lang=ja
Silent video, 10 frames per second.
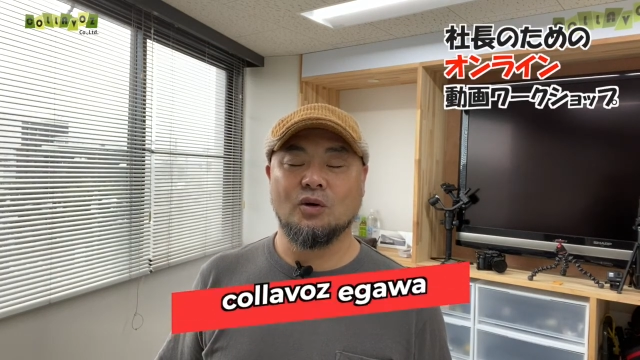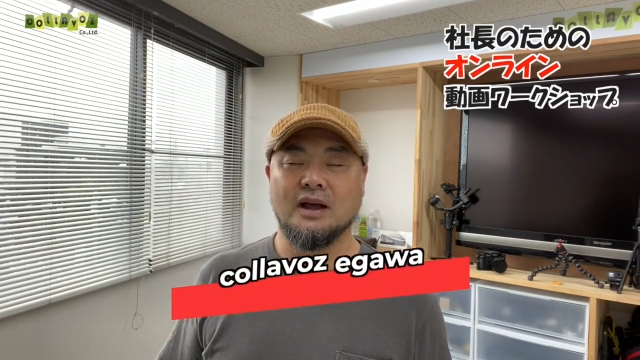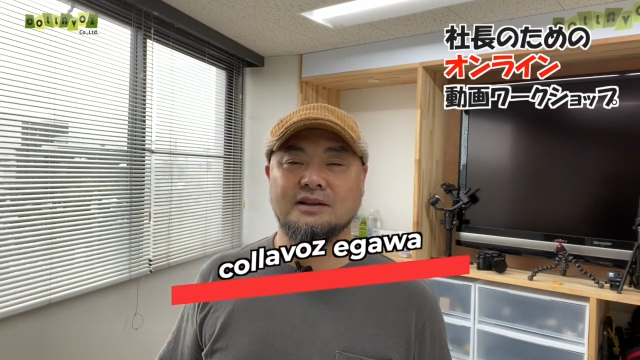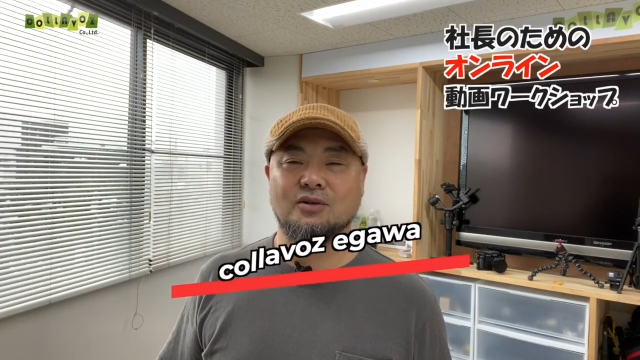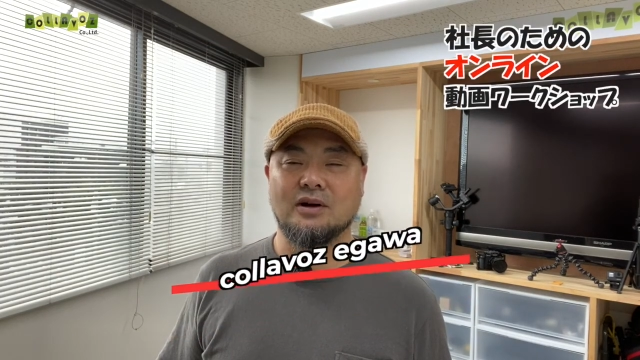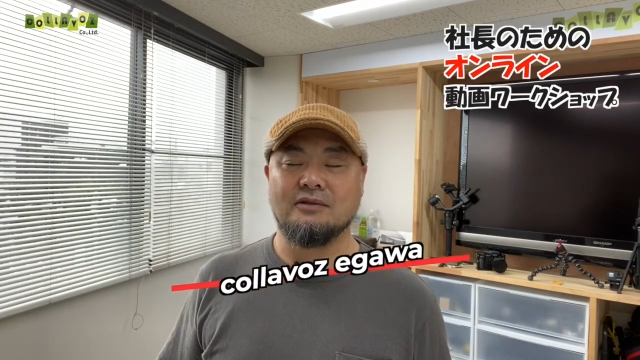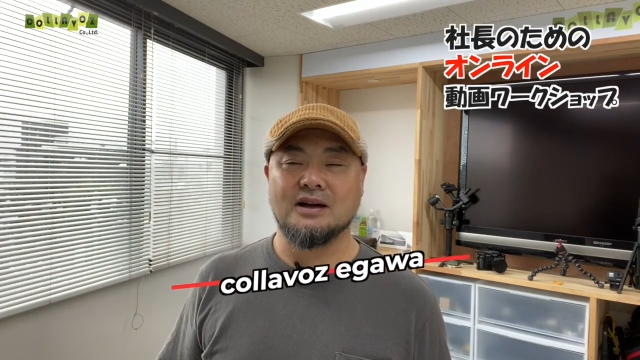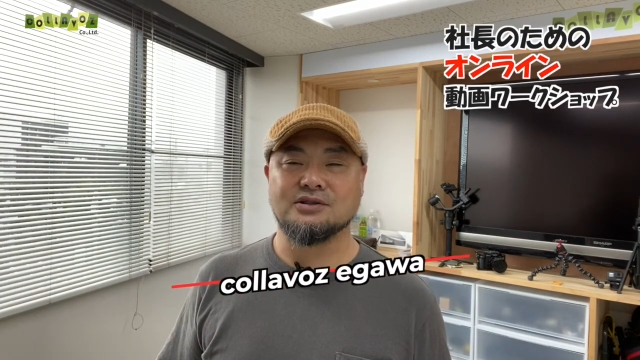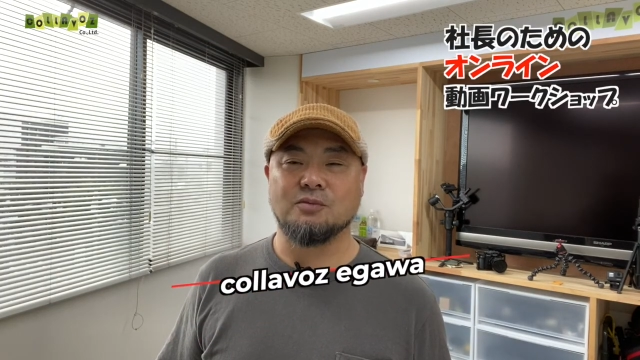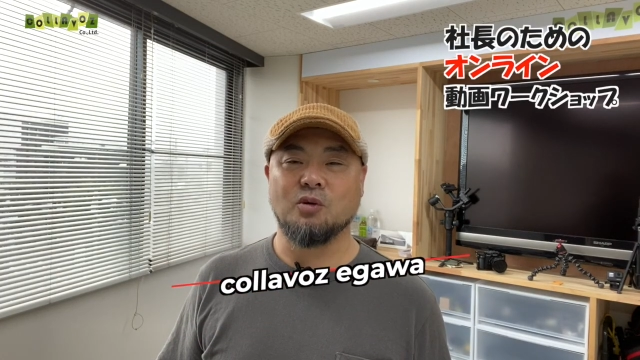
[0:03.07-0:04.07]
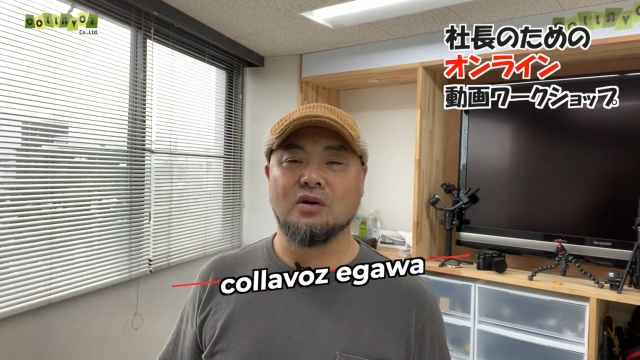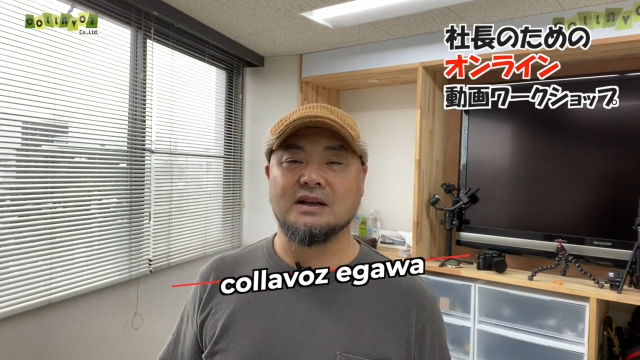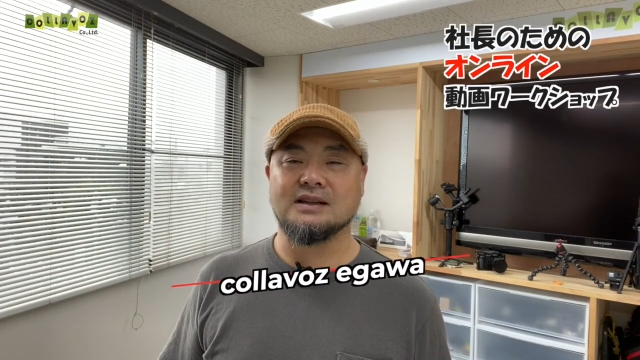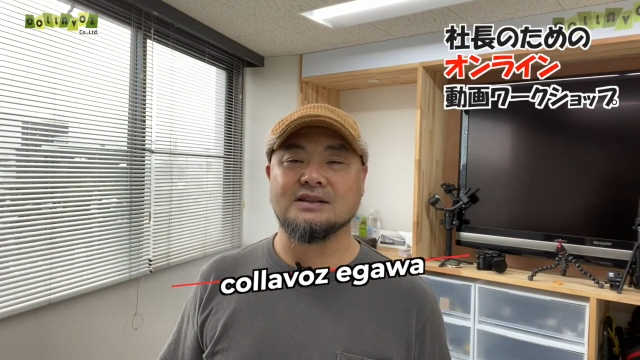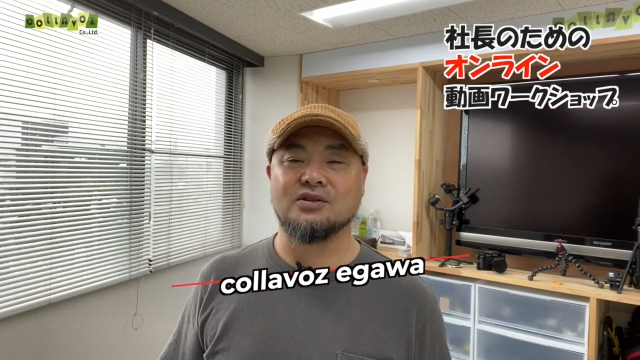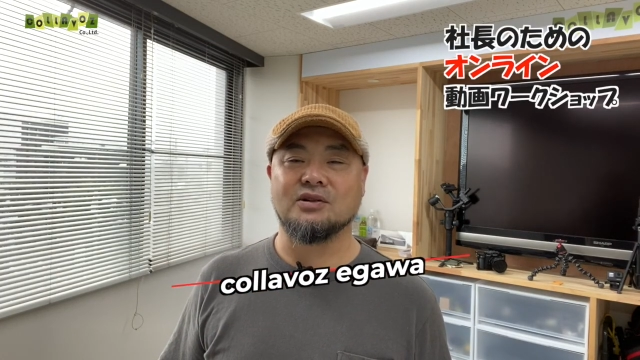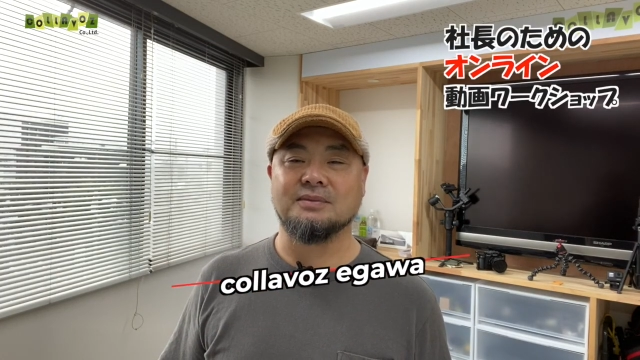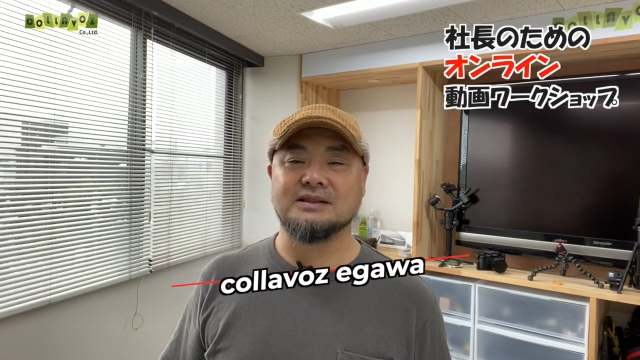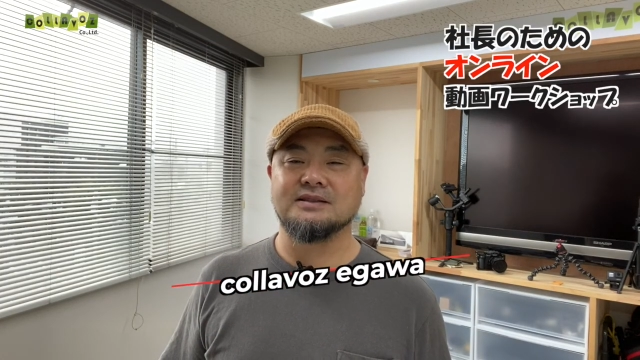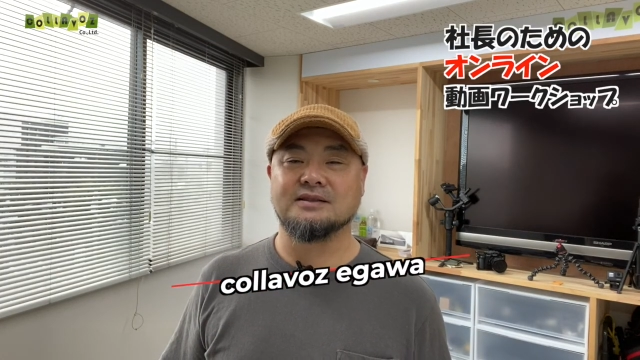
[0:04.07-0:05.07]
オンライン動画ワークショップを開催してお
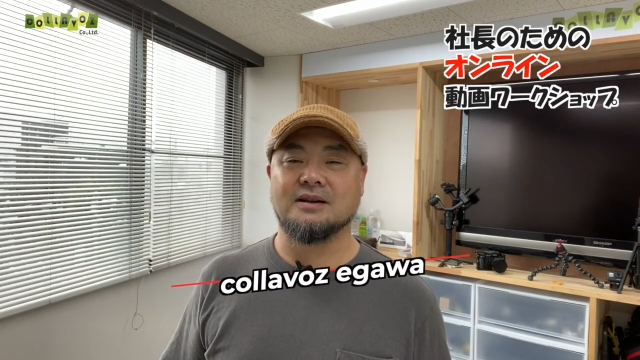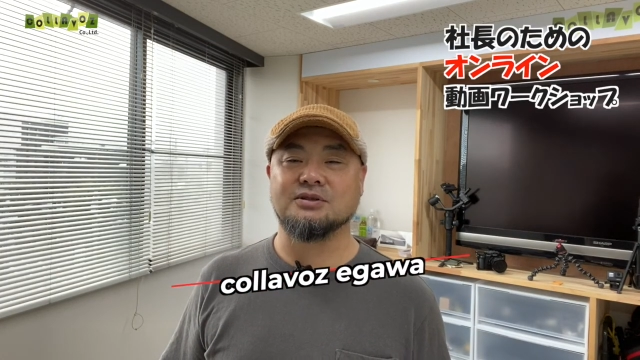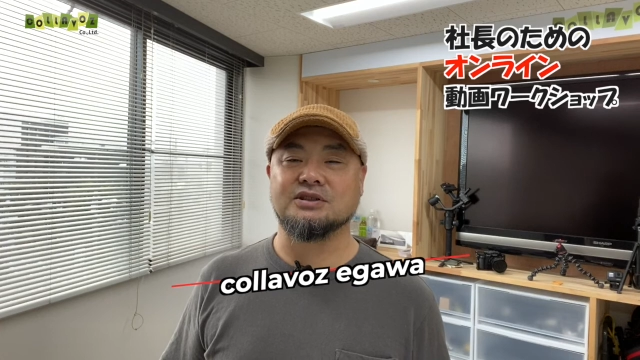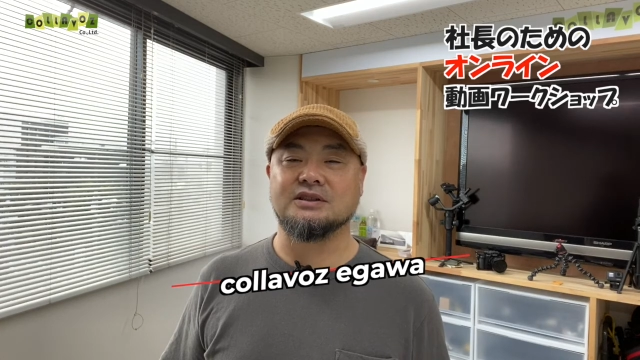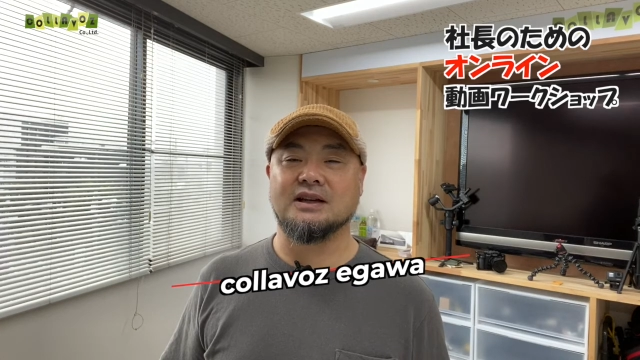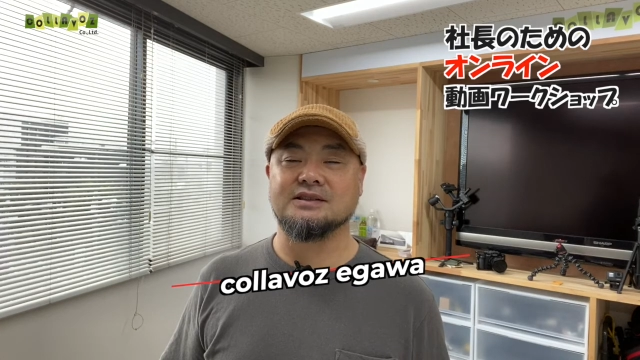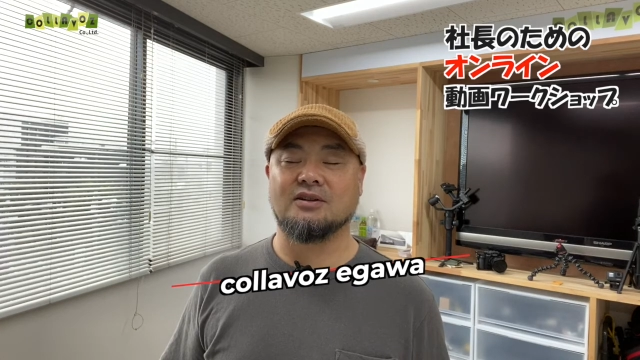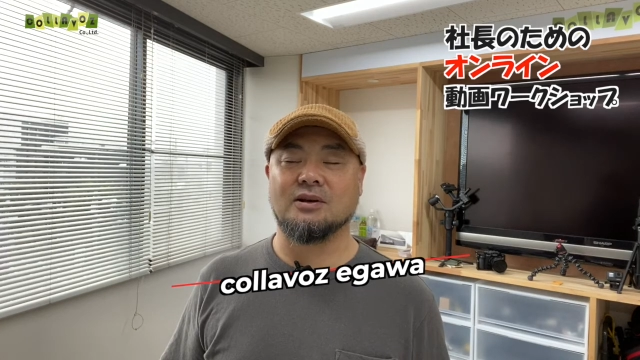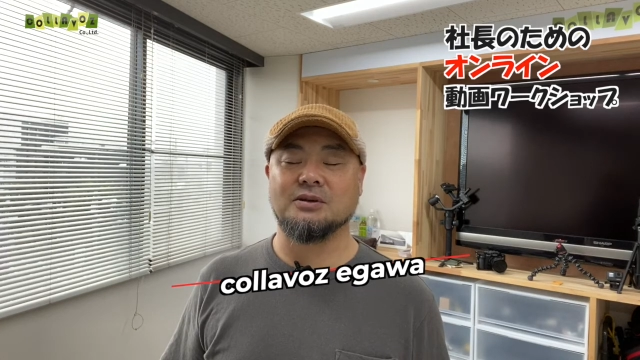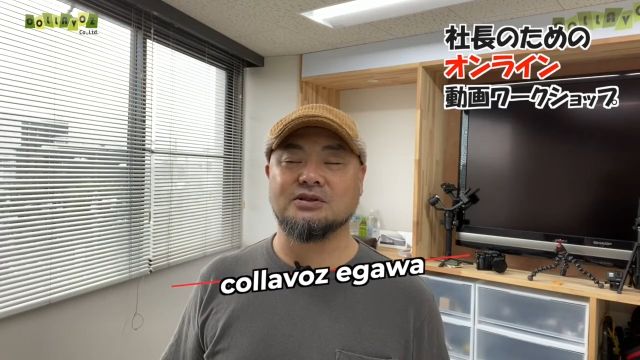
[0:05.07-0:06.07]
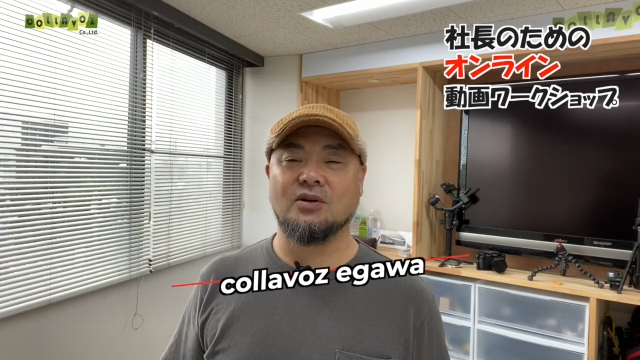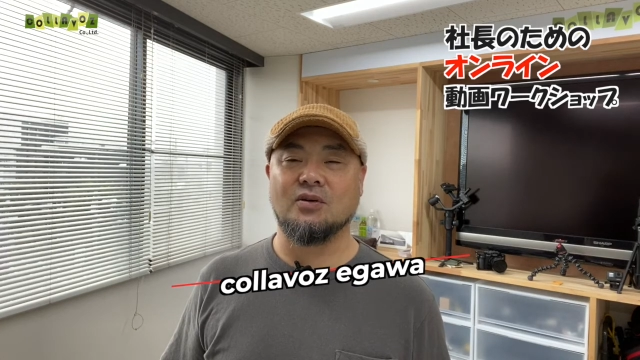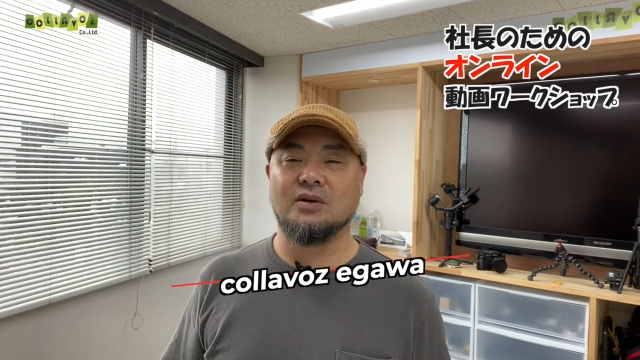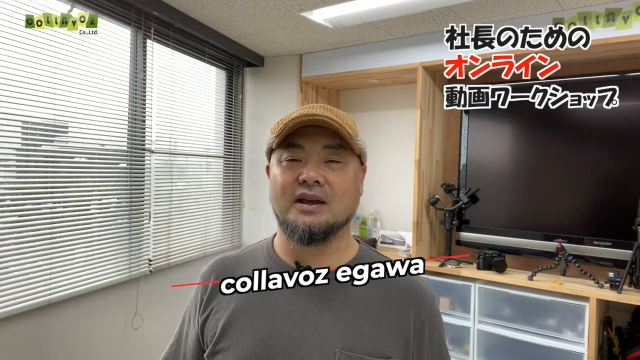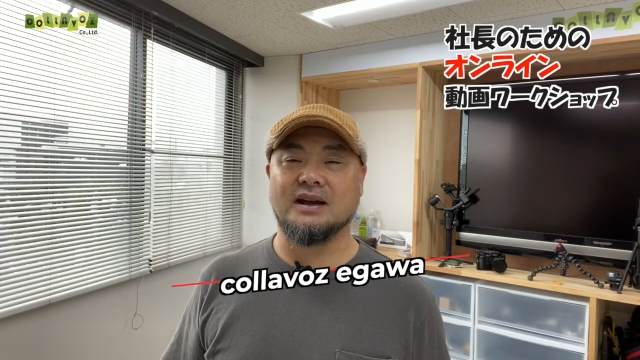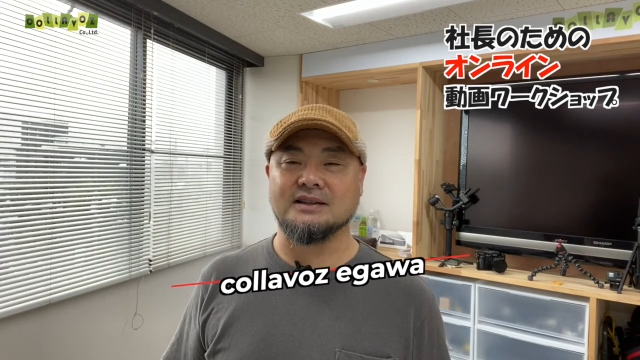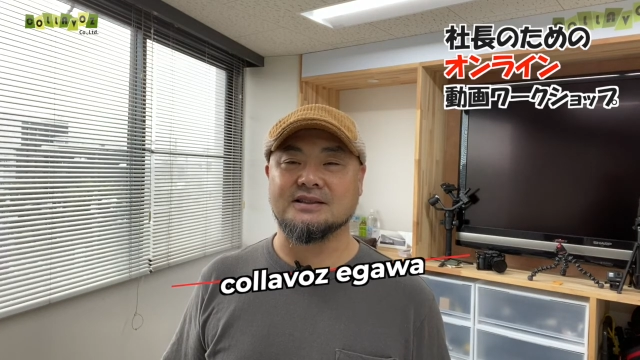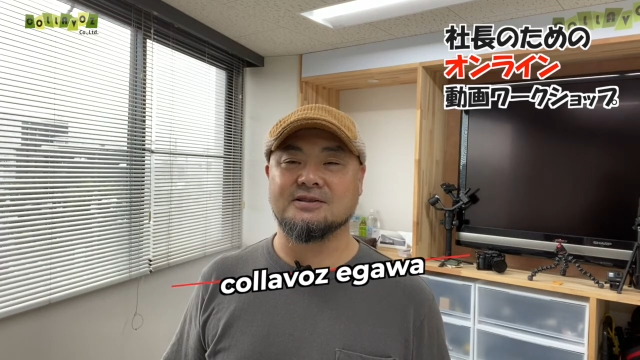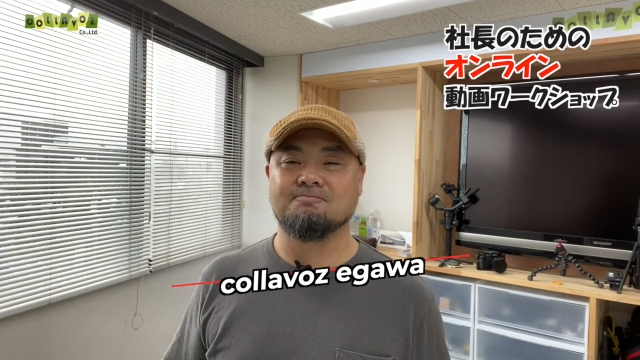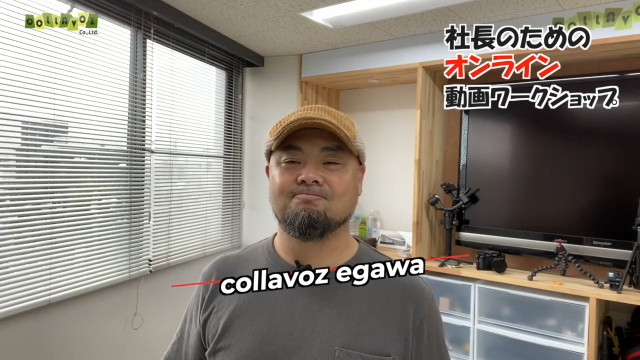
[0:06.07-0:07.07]
ります株式会社コラボズの江川
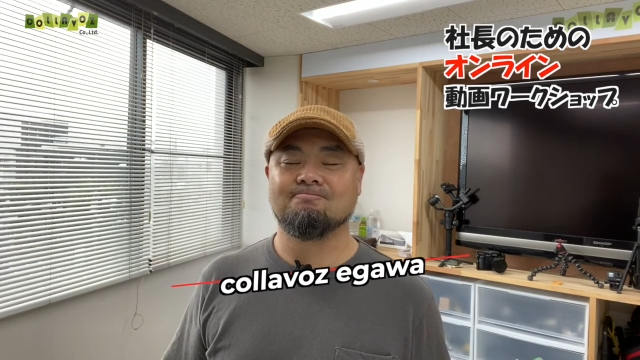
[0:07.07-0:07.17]
です。